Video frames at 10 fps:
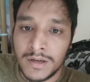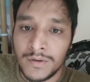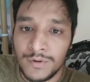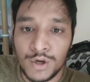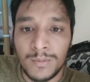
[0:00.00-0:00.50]

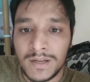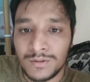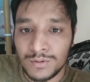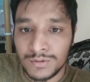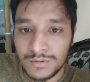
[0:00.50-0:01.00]
वीडियो मैंने
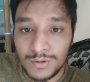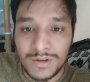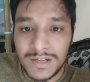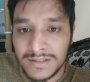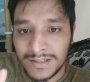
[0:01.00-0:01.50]
दो
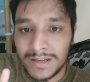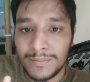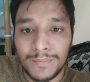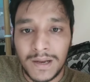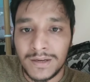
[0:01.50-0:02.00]
हज़ार सत्रह
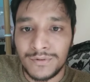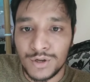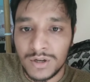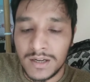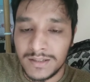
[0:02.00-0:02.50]
में पहली
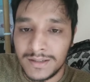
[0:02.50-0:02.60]
वीडियो डाली